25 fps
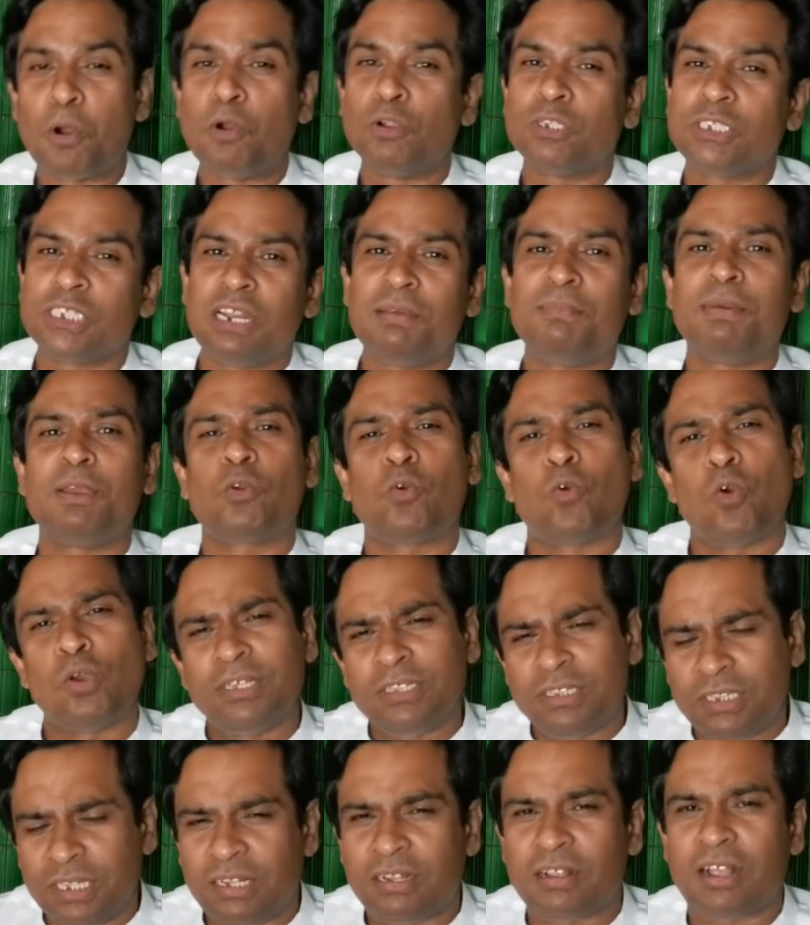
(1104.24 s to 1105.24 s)
पहुँचने में
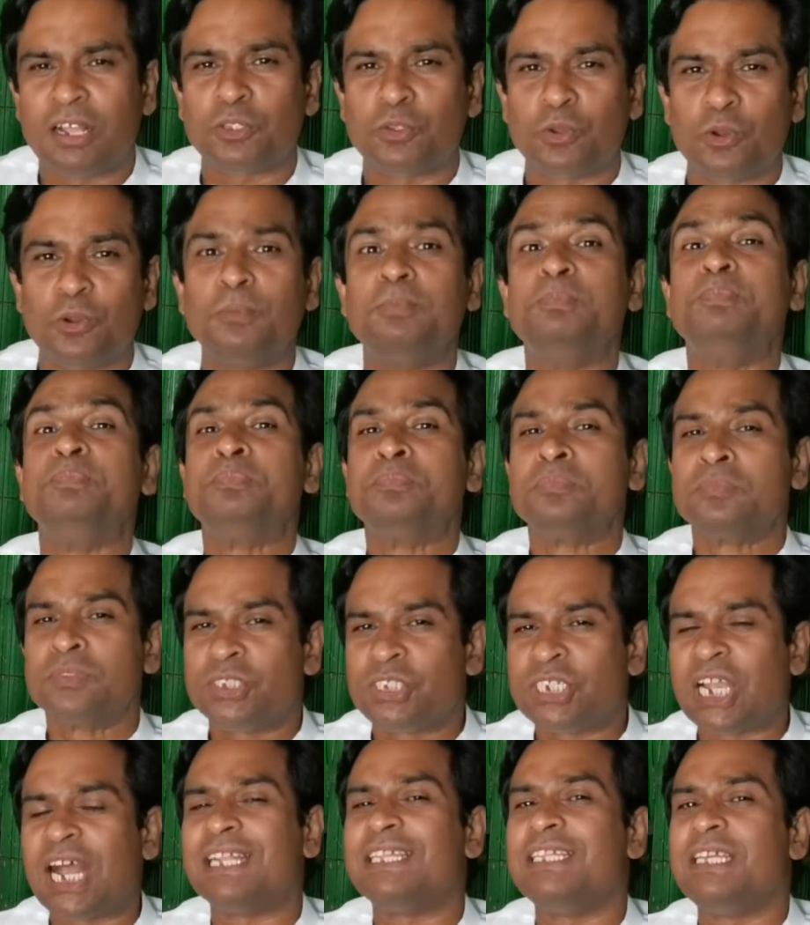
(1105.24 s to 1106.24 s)
कोई दिक्कत हो
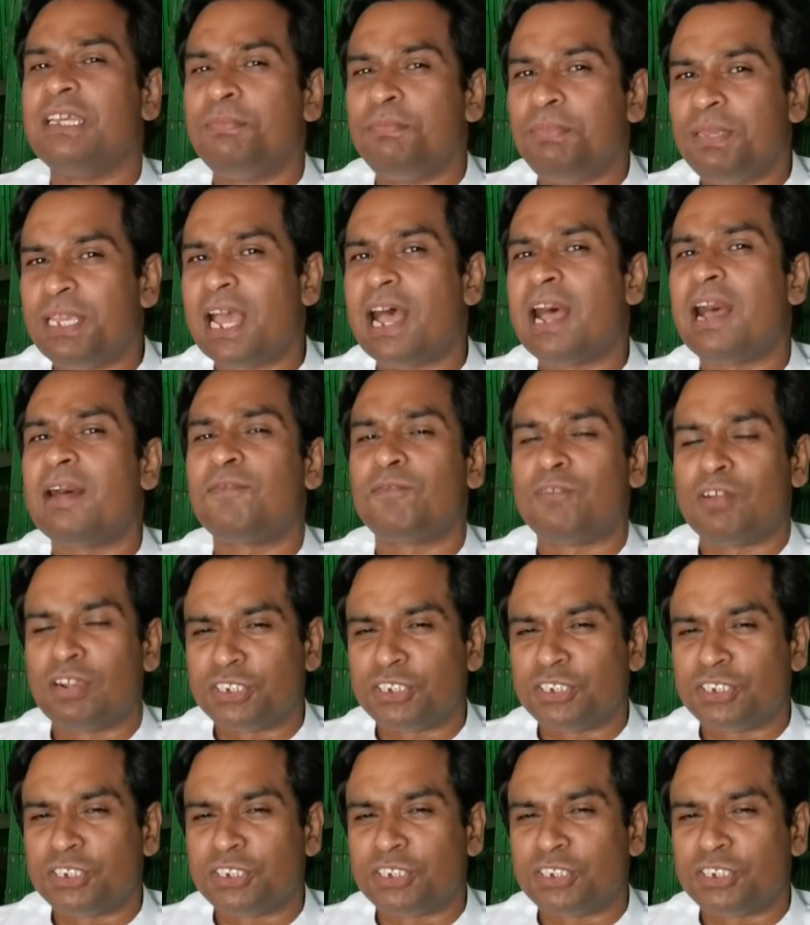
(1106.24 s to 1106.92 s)
शादी ब्याह